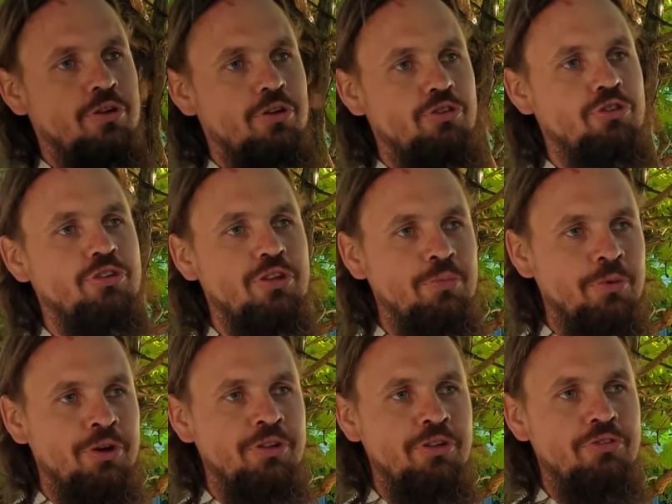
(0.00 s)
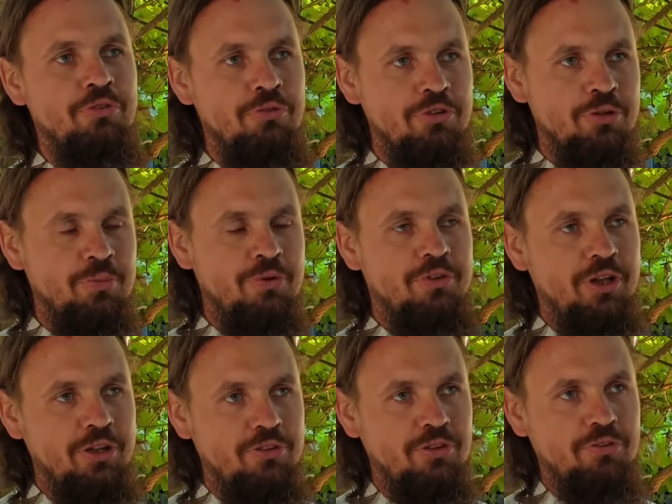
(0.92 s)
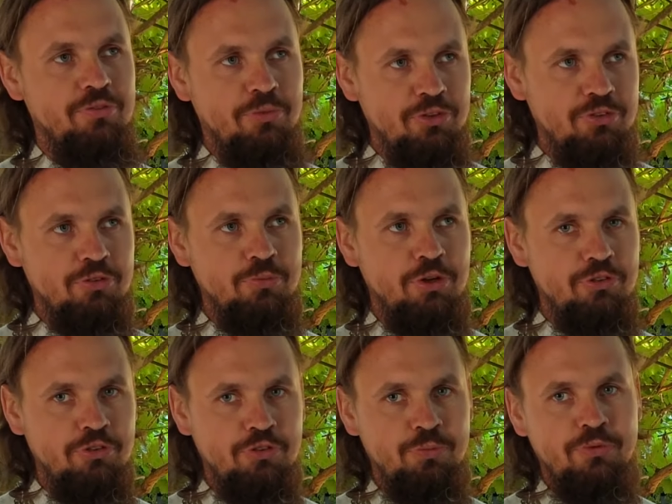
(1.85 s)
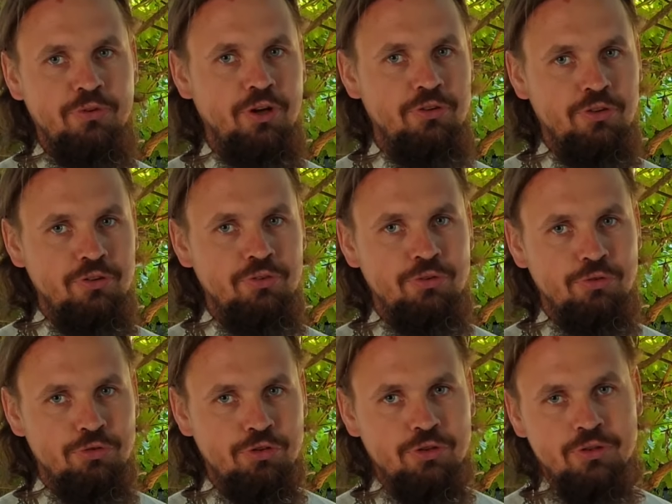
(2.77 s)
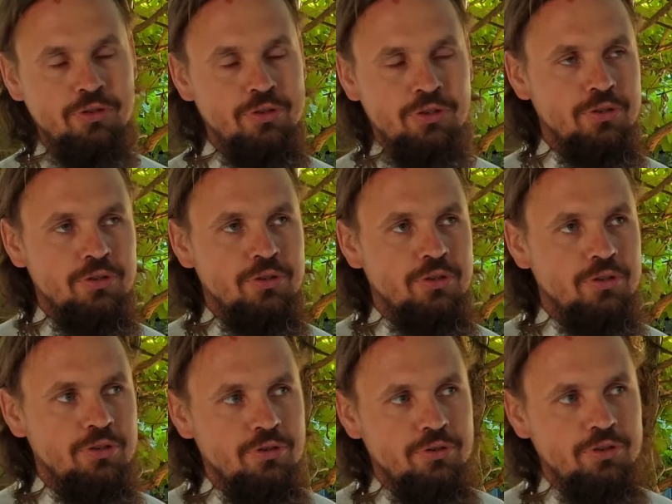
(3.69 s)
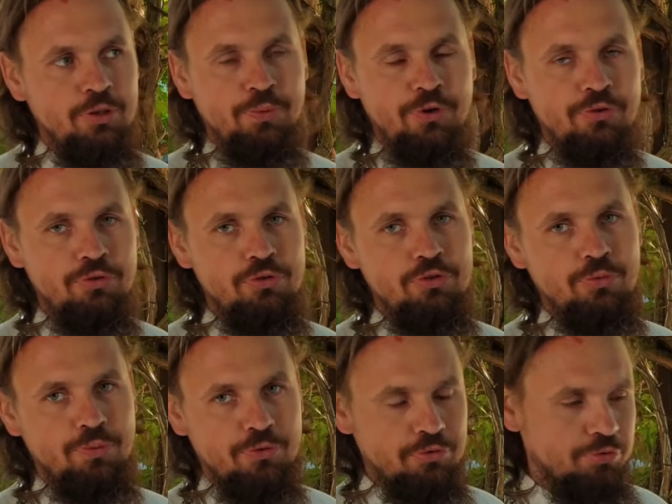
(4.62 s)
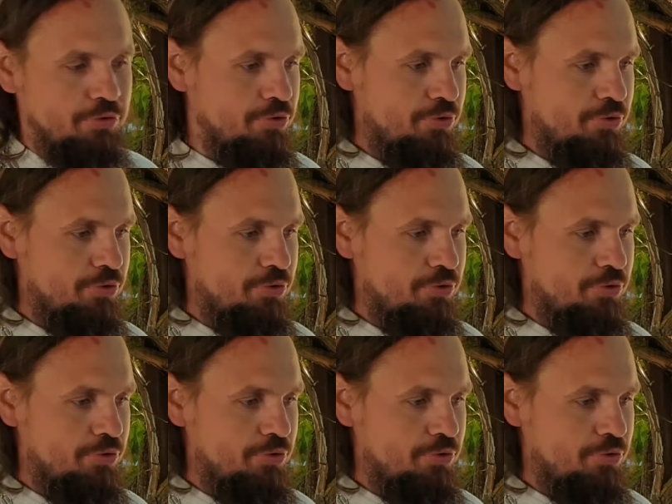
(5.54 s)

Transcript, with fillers: вот жидкий майонез, в него добавляйте вместе с маслом, взбивайте, и вы тоже э, не переведете продукт.